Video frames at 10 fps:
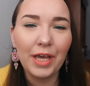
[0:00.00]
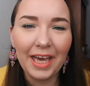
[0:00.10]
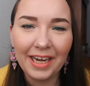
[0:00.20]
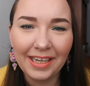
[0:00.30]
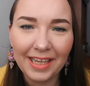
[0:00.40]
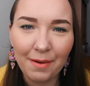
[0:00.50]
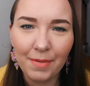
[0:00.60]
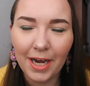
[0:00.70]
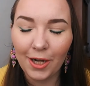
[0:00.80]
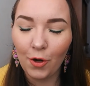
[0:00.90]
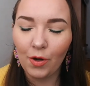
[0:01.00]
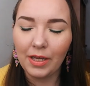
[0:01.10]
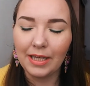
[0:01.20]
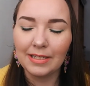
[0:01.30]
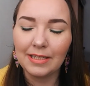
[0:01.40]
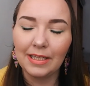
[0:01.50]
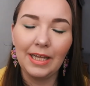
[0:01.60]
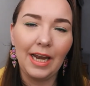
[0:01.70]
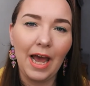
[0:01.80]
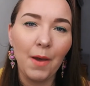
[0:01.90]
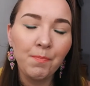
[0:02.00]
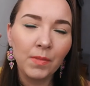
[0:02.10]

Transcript: quieran llamarlo, este de la